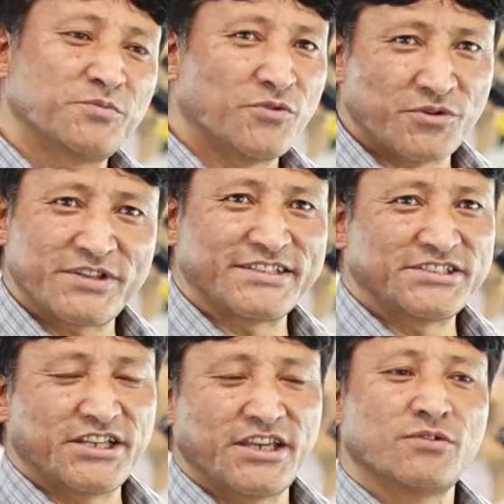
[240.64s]
भी बहुत
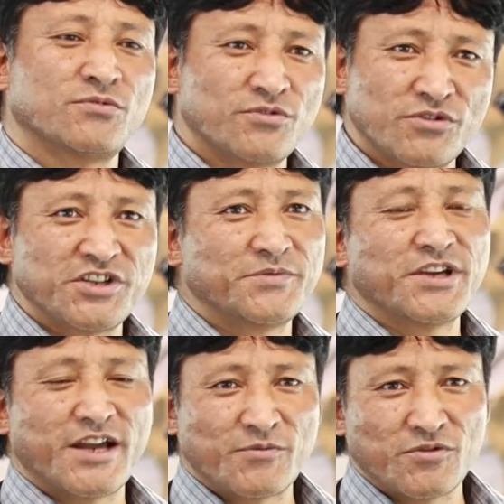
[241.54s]
अच्छे हैं उन्होंने भी
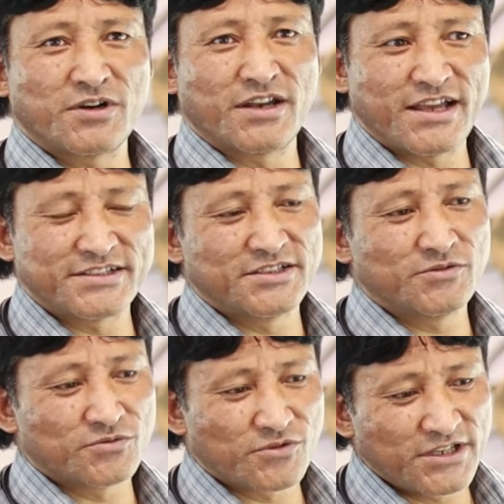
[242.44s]
हमको क्लास दी
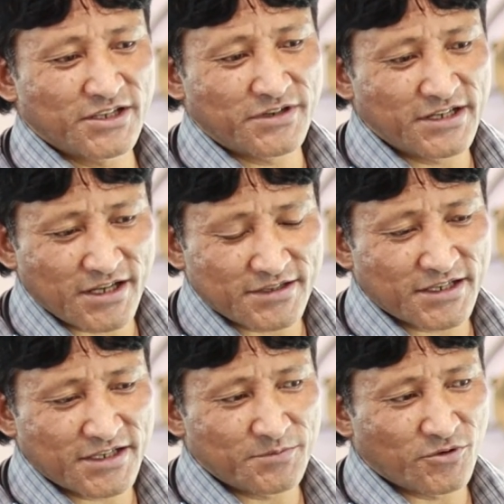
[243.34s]
उन्होंने इवन यहाँ
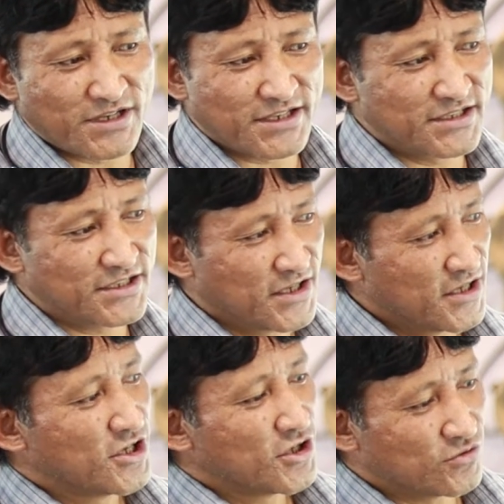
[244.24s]
तक कि बोला कि
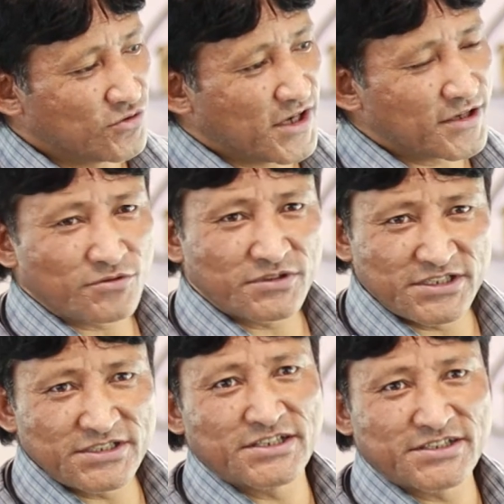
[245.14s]
दुकान को
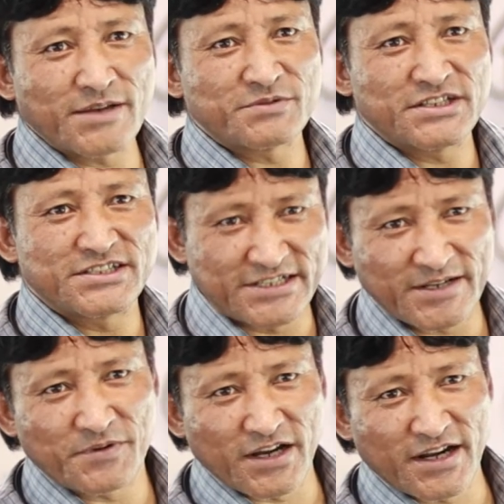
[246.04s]
किस हिसाब से
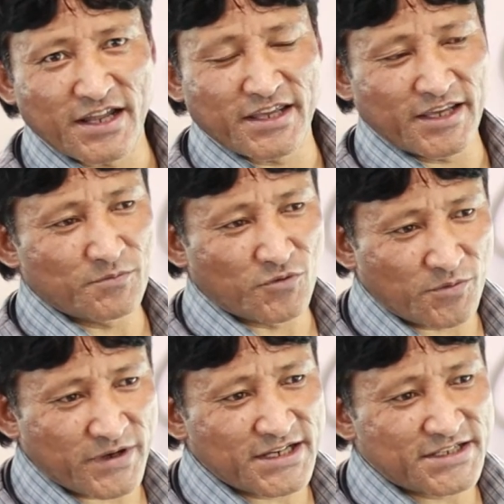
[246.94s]
सेटअप करना है एक
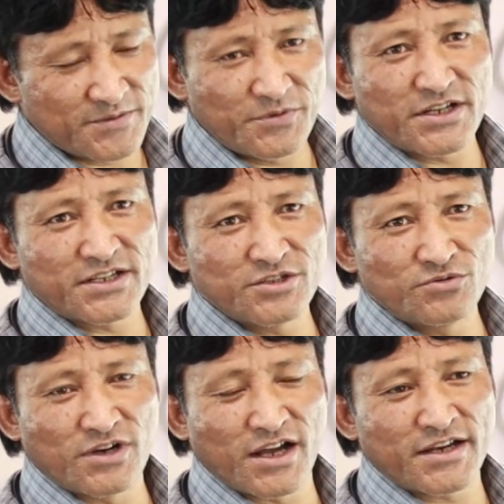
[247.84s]
मोबाइल रिपेयर की
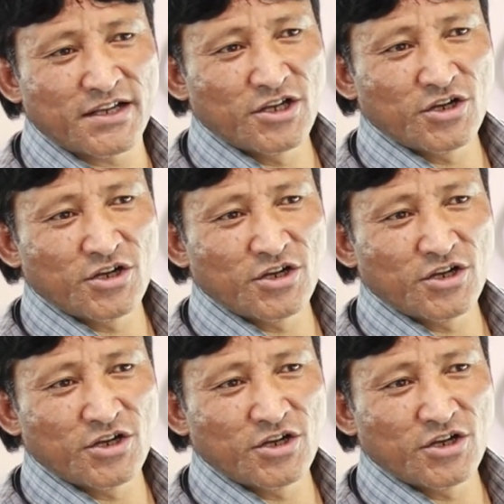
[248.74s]
दुकान